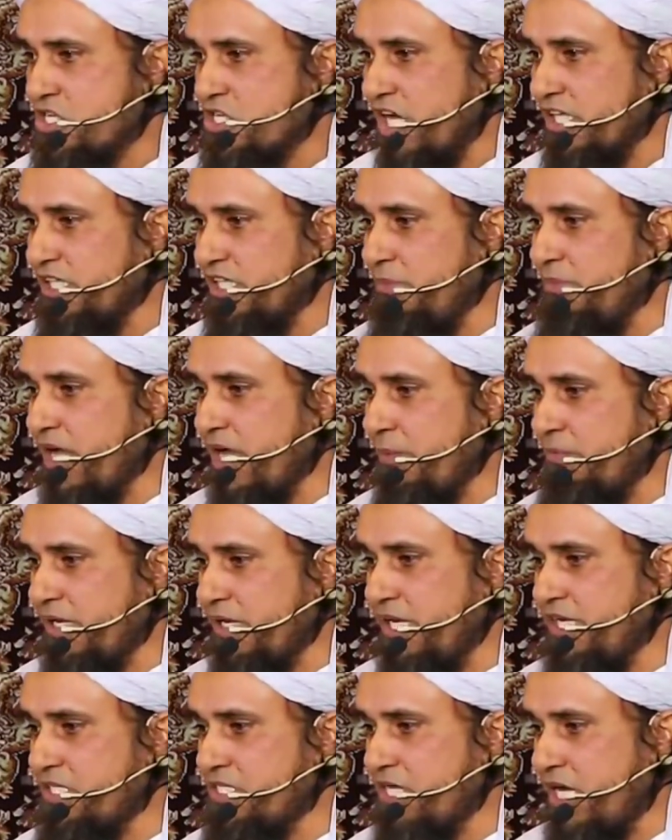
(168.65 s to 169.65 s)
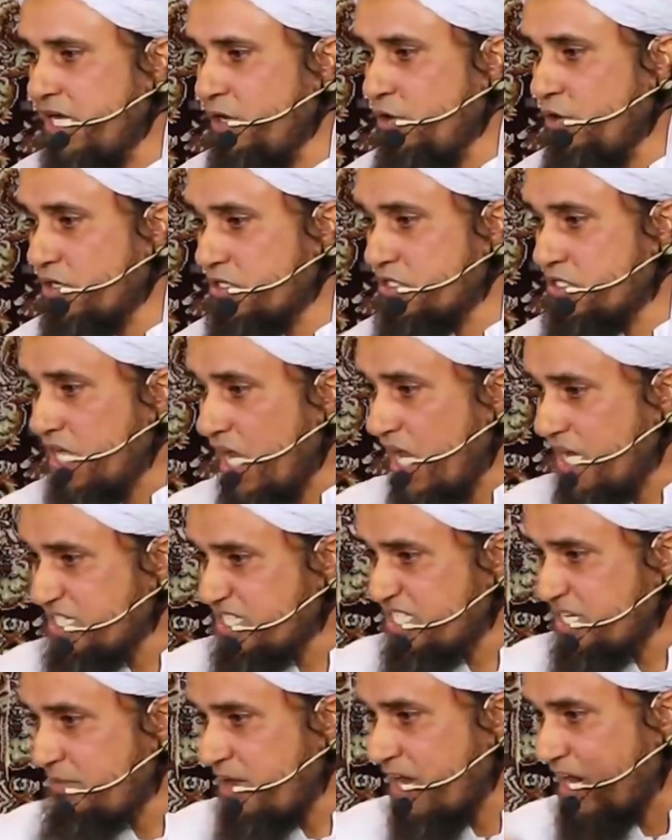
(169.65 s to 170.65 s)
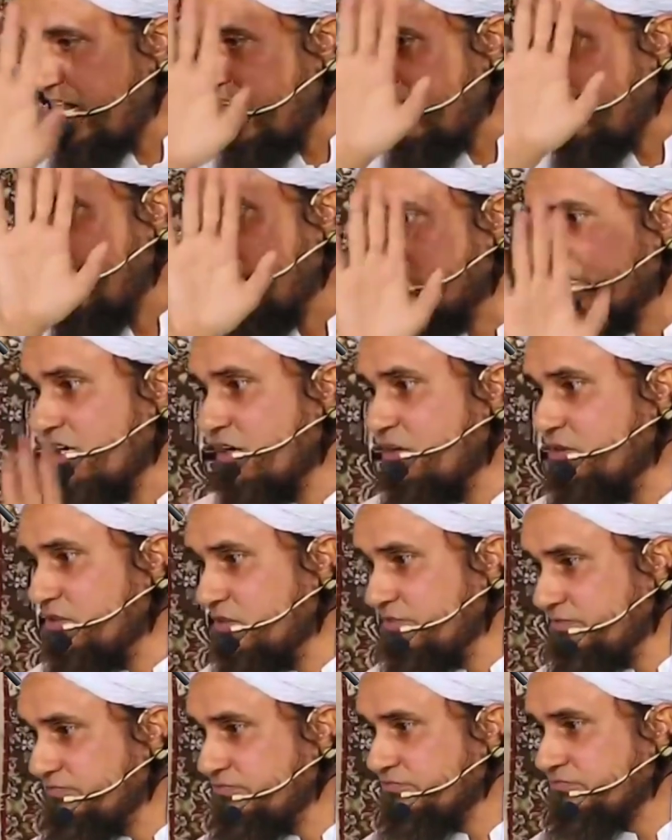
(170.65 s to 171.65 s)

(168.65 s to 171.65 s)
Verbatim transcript: शादी में आप नहीं जाए और जान से मारने का खतरा हो